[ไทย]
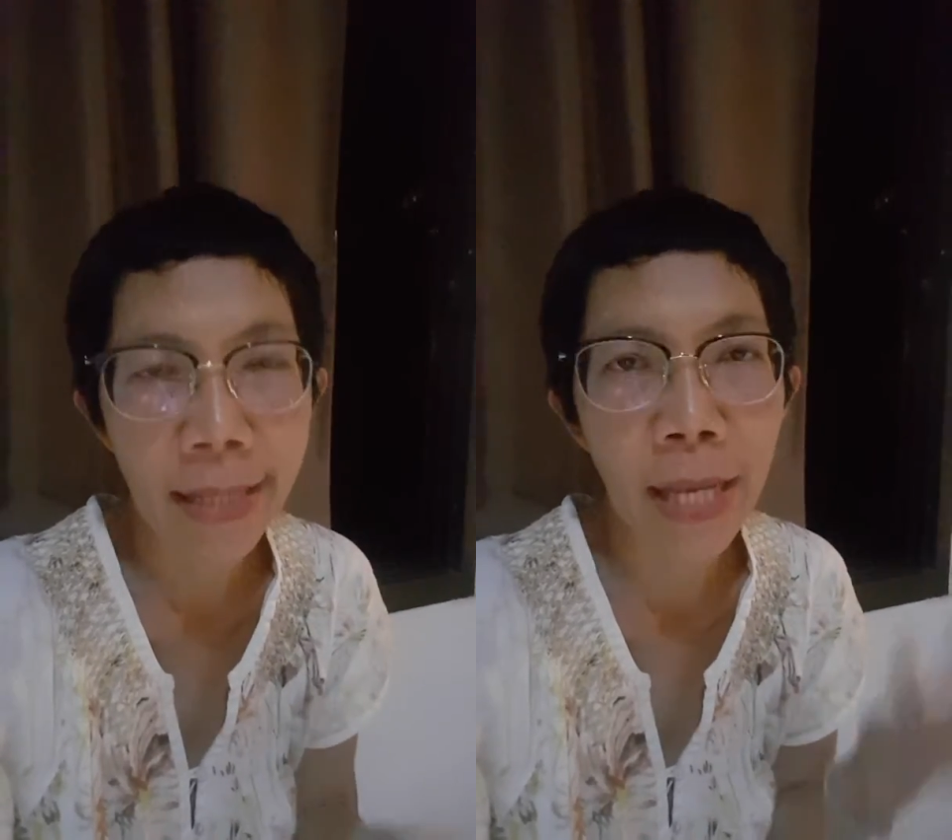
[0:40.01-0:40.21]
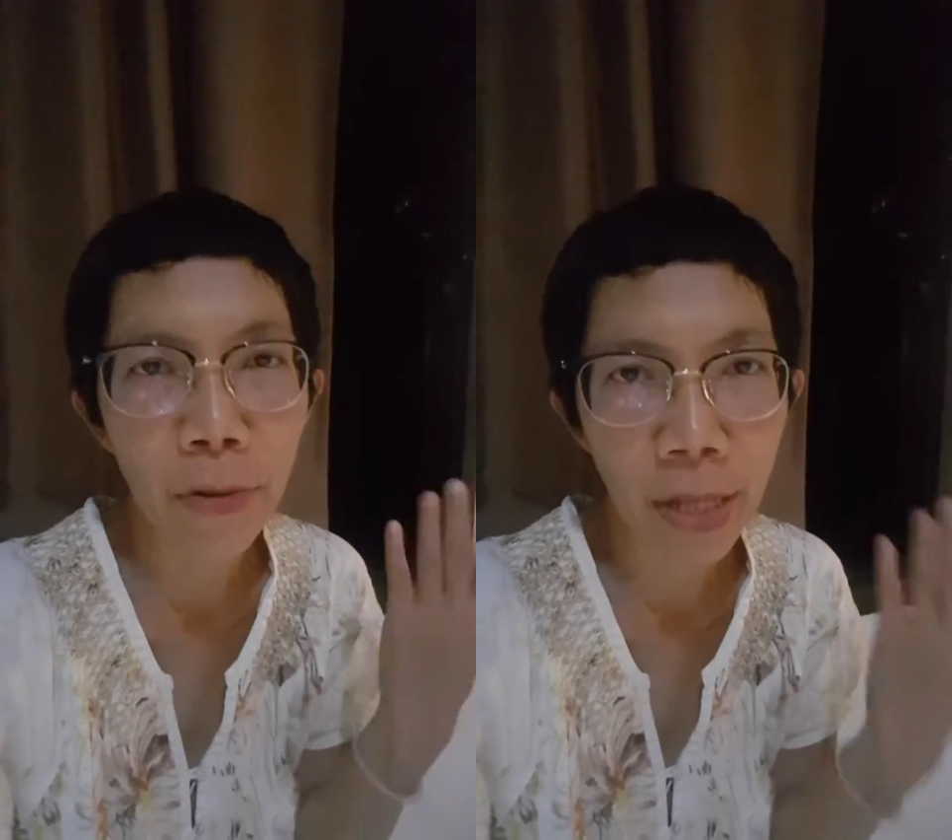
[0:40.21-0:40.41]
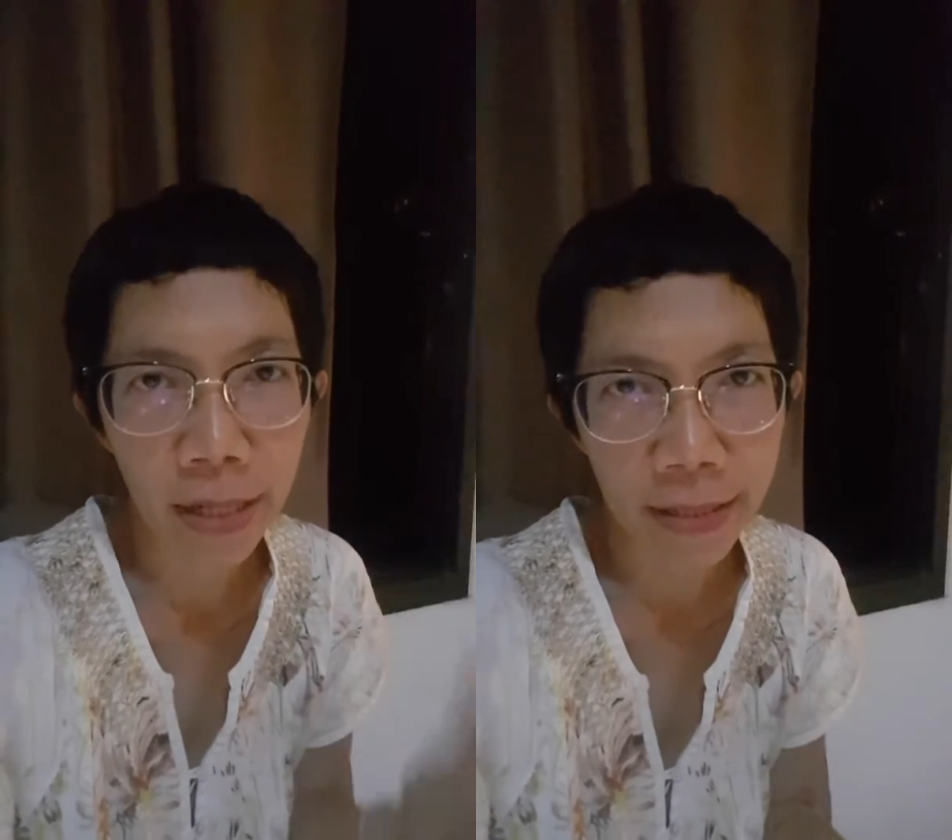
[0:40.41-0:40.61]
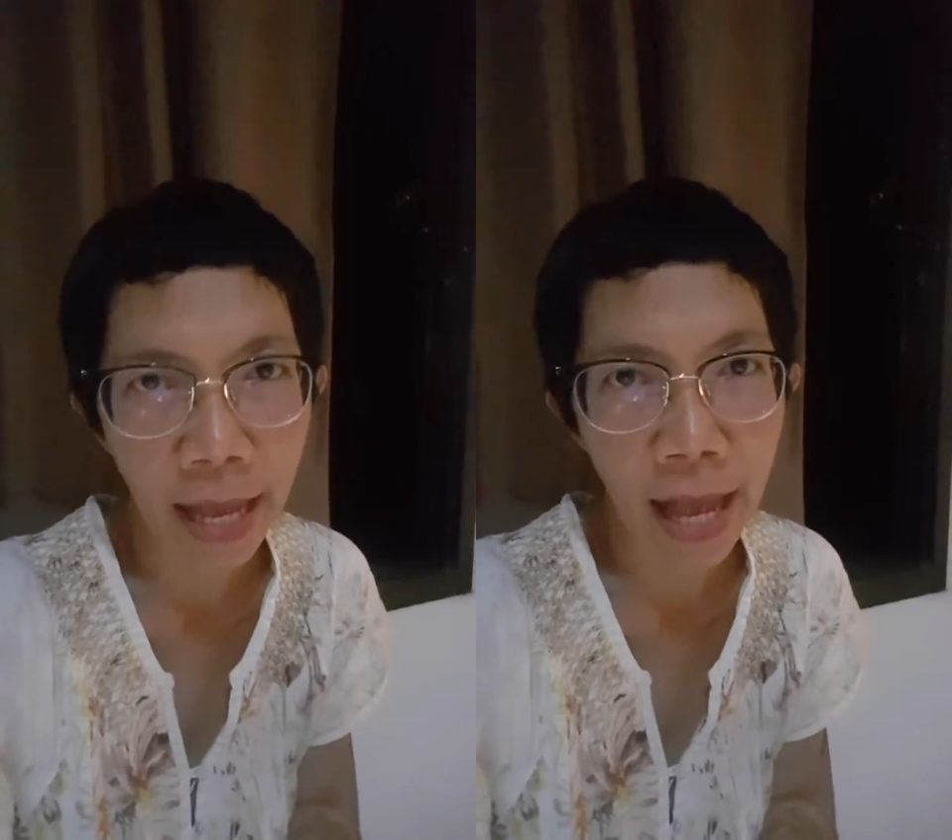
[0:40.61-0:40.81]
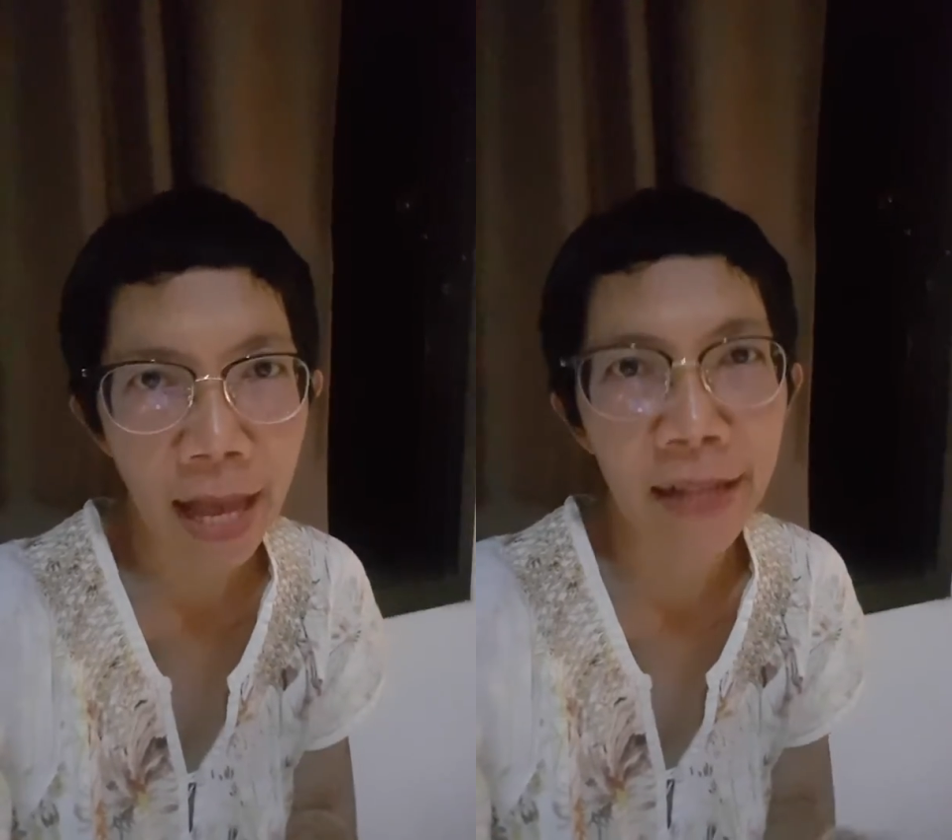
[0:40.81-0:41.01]
เซลล์
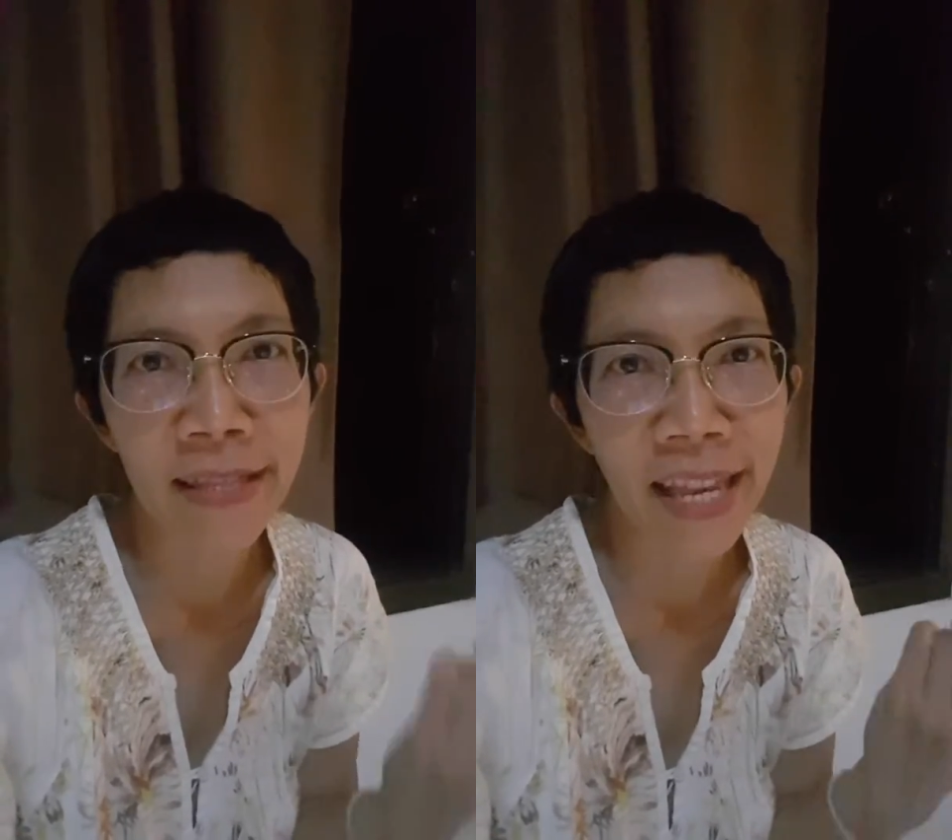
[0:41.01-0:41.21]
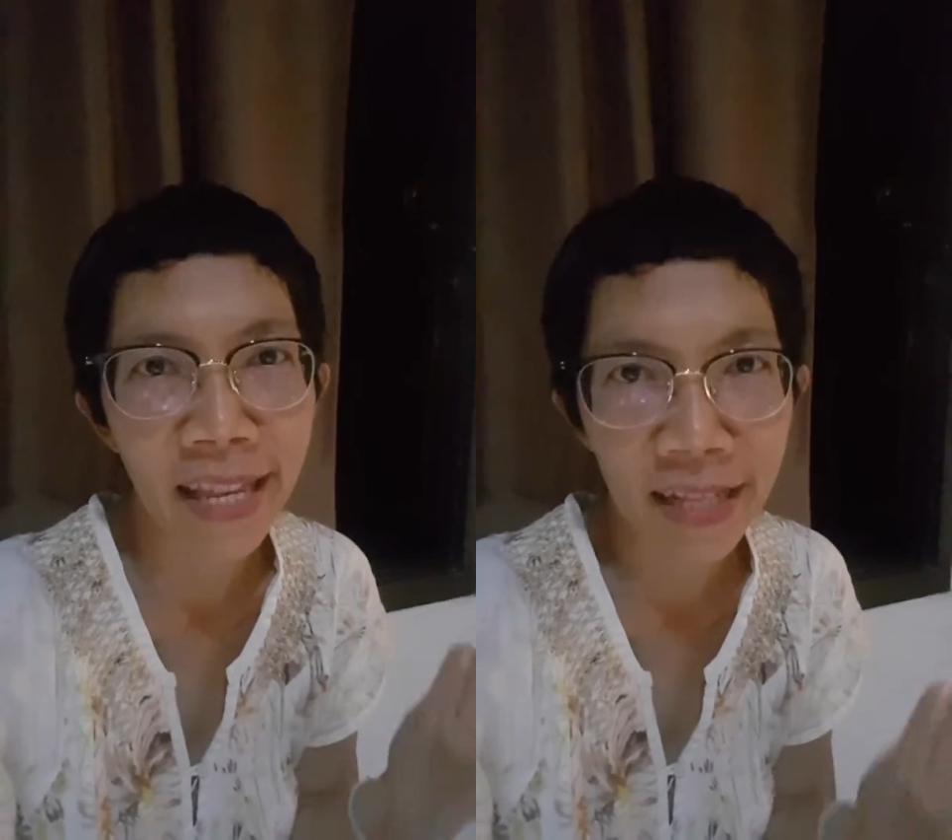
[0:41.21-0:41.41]
ต่างๆ ตี